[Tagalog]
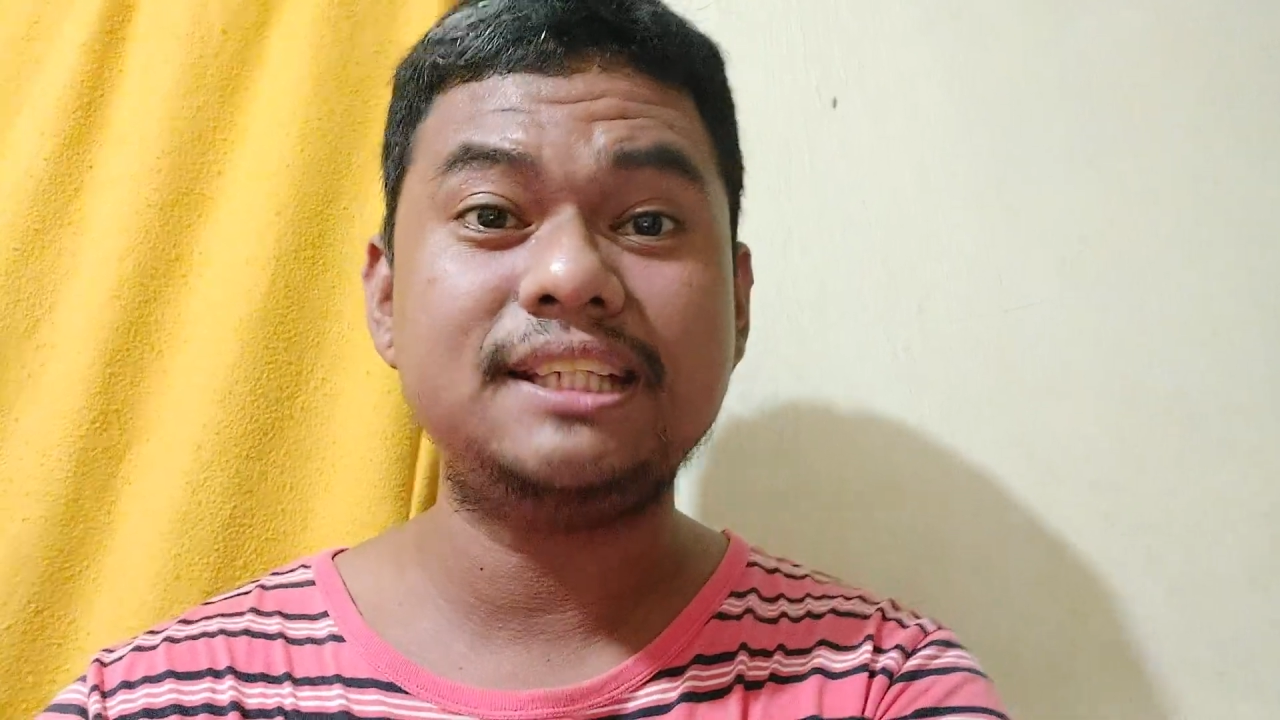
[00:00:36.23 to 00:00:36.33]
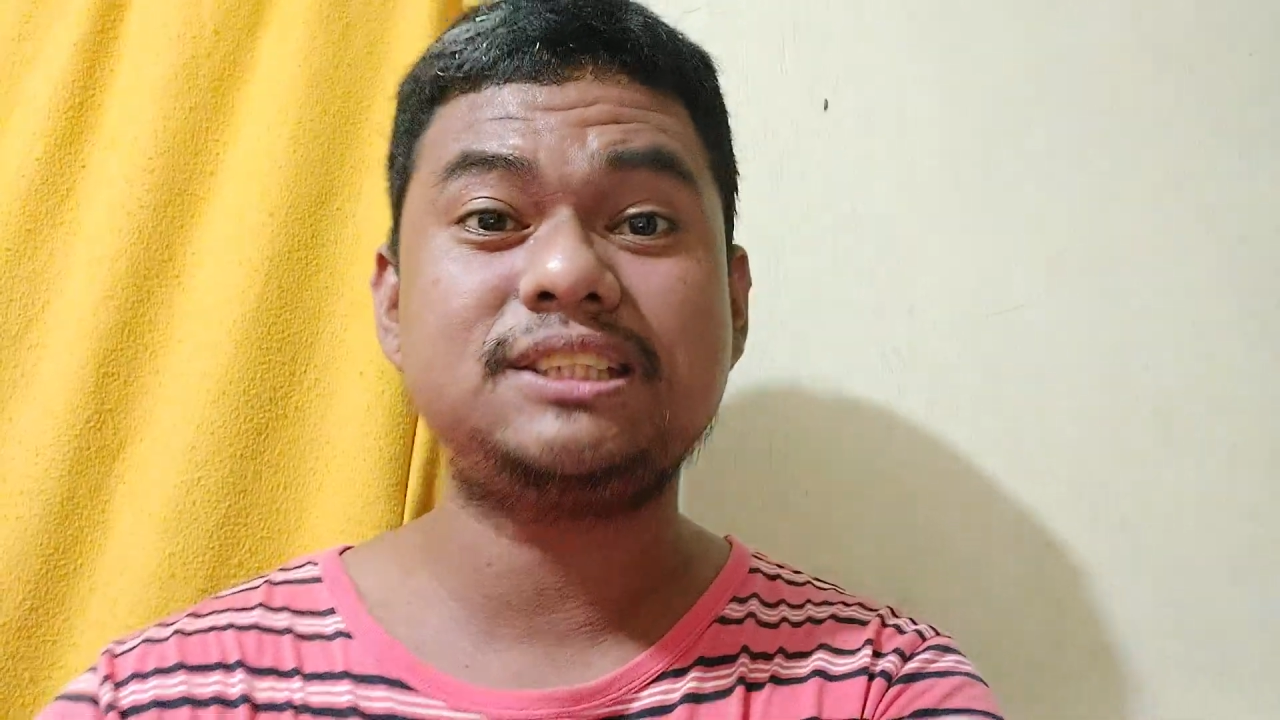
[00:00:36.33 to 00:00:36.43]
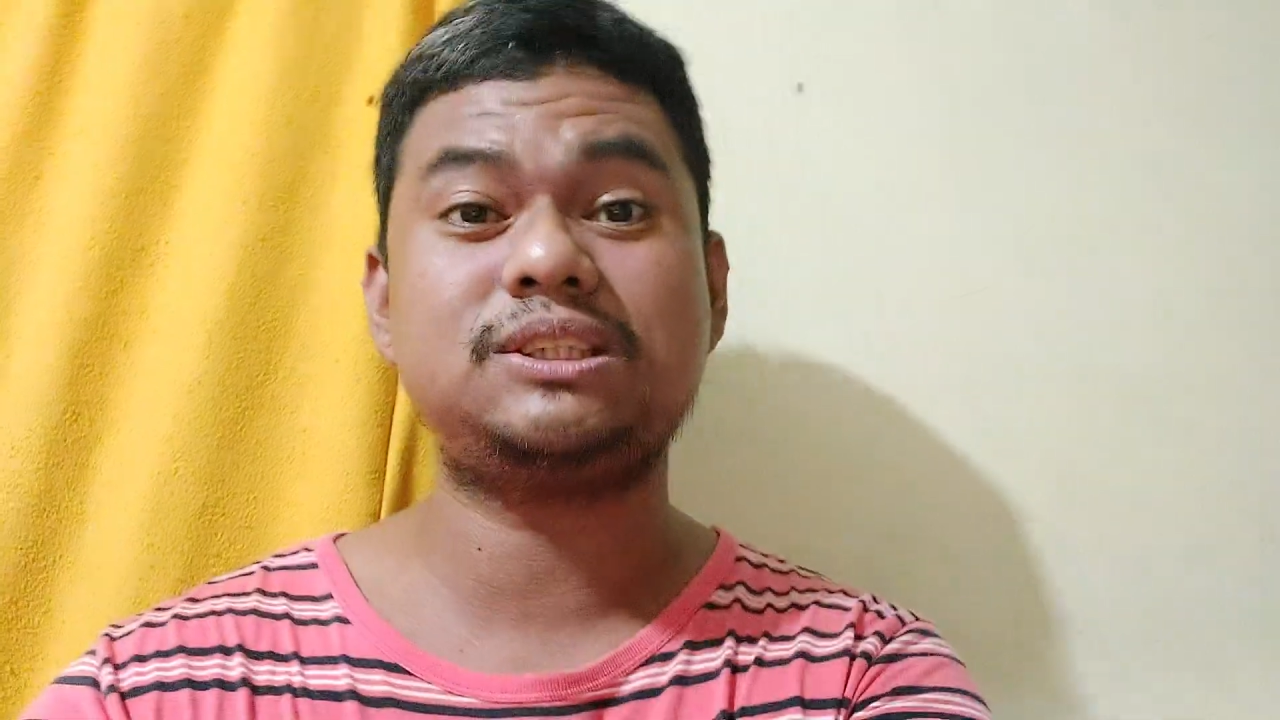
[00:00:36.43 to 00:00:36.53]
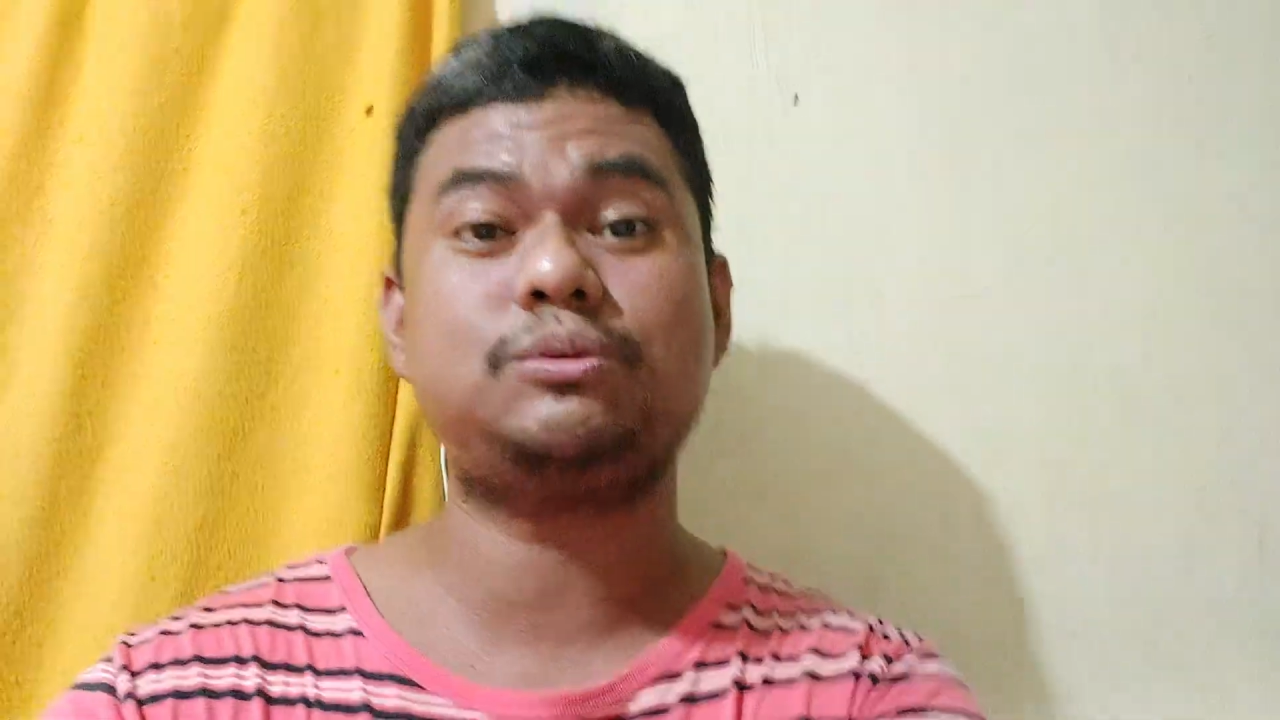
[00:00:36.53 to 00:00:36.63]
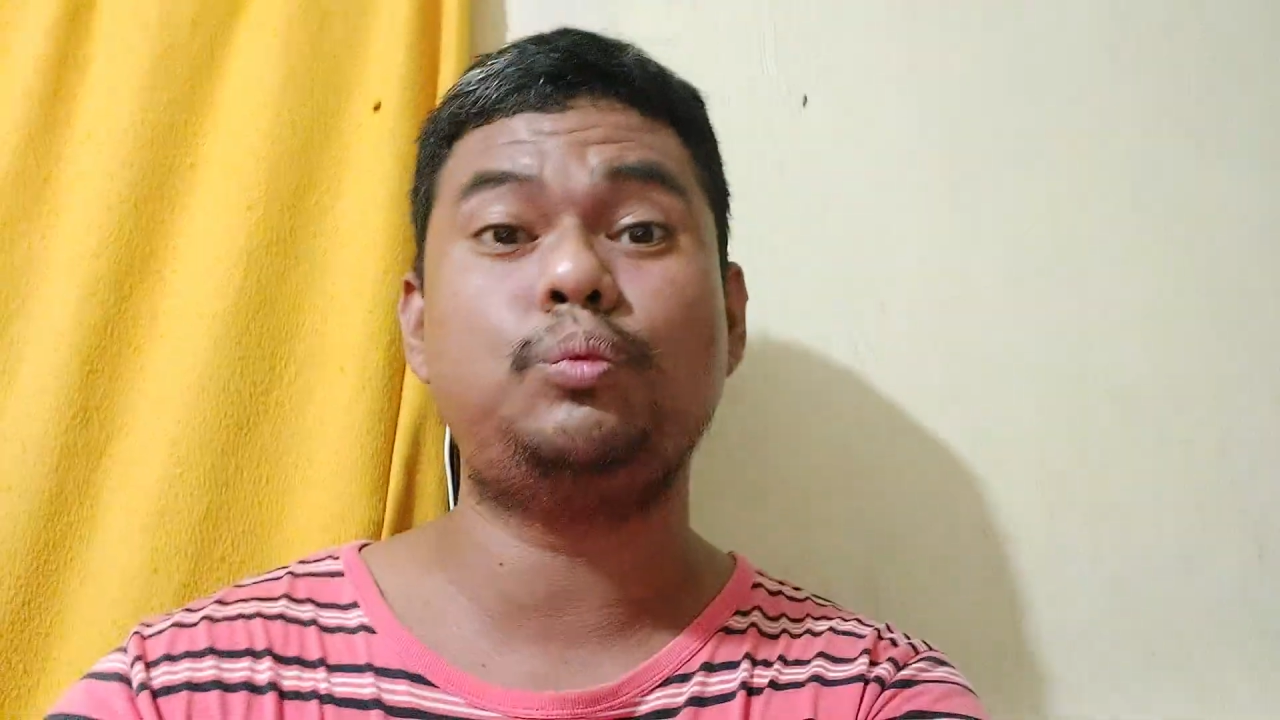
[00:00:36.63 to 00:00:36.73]

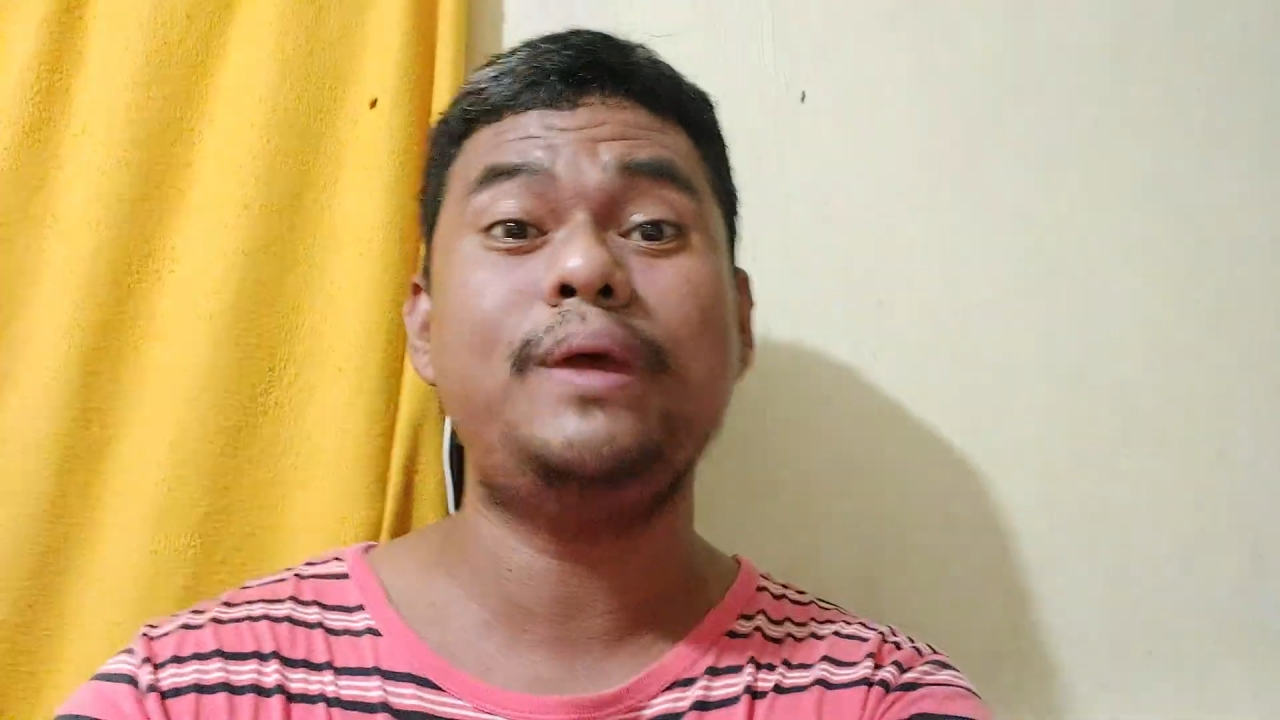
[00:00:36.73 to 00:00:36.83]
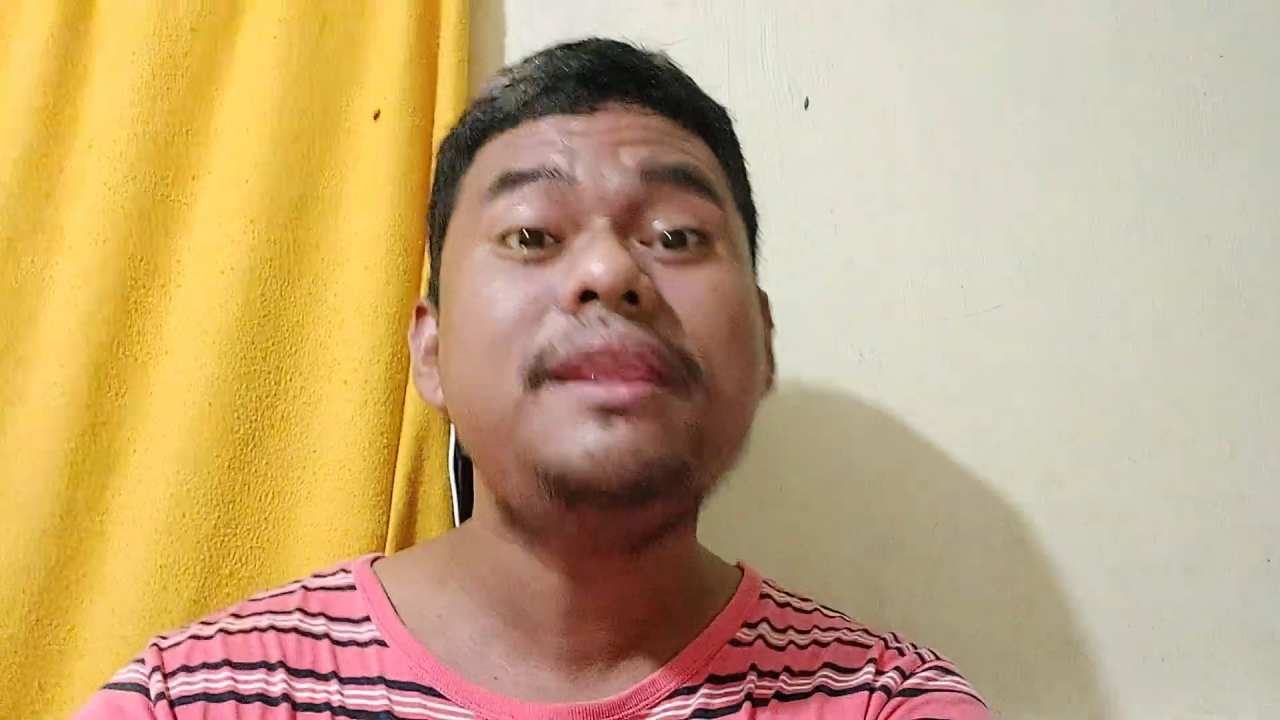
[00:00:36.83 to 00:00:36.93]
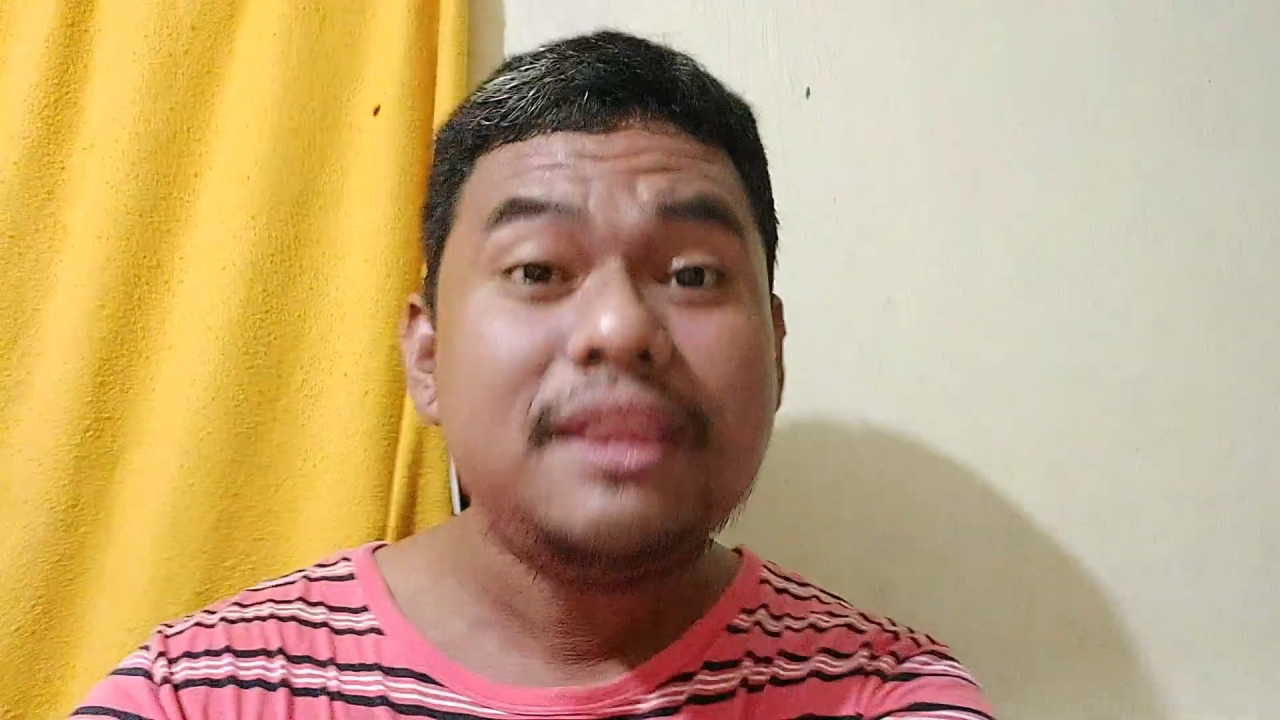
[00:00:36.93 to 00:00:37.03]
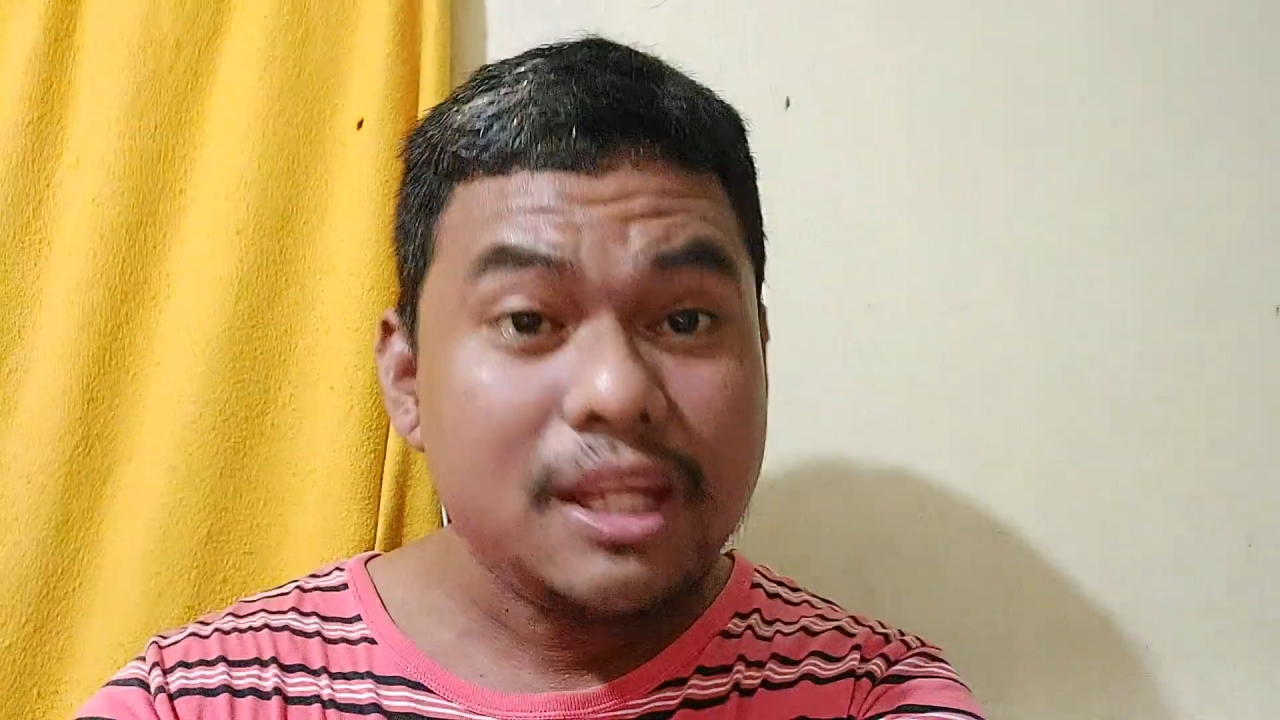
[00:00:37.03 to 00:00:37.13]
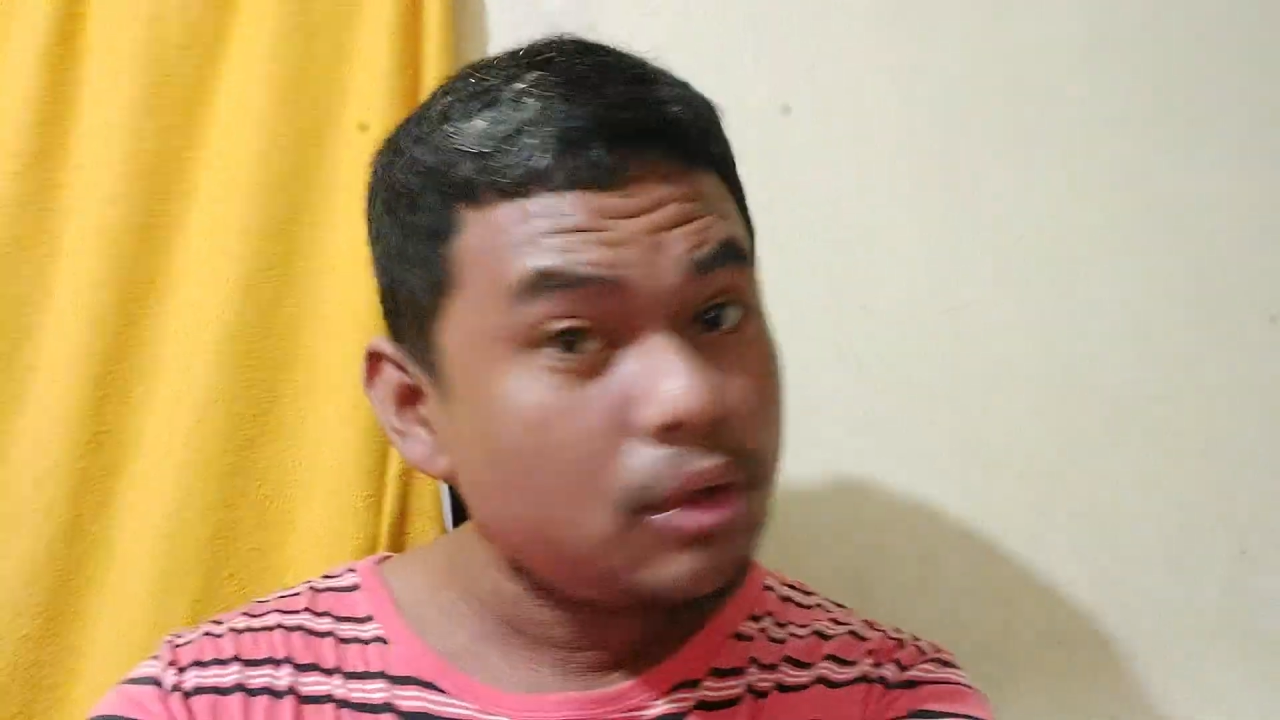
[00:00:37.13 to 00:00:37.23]
is with